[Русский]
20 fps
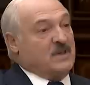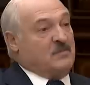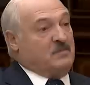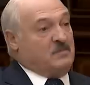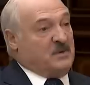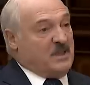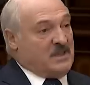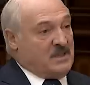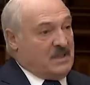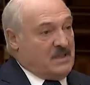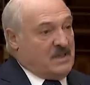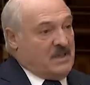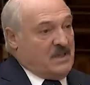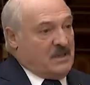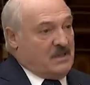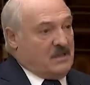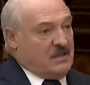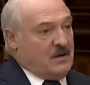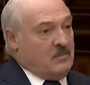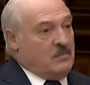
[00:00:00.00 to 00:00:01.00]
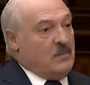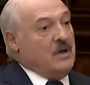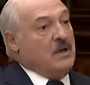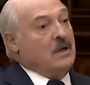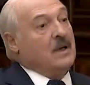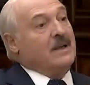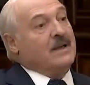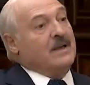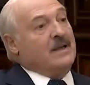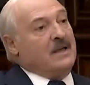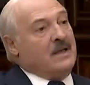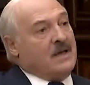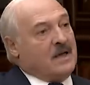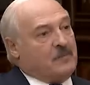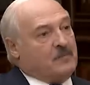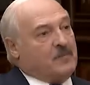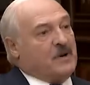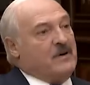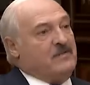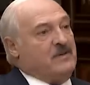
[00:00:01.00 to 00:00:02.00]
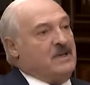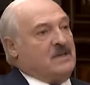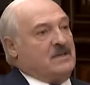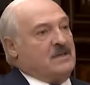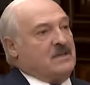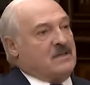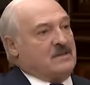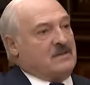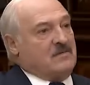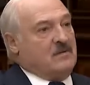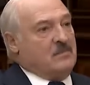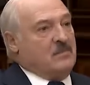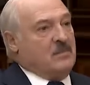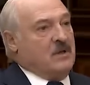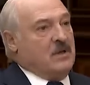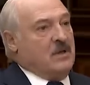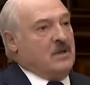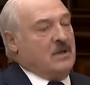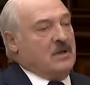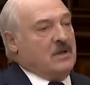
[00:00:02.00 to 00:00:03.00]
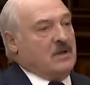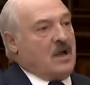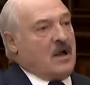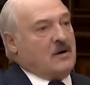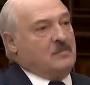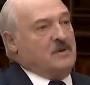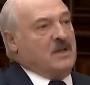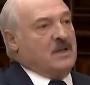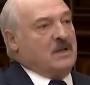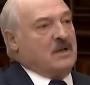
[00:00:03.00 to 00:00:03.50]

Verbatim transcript: к президентам и к правительствам? Как мне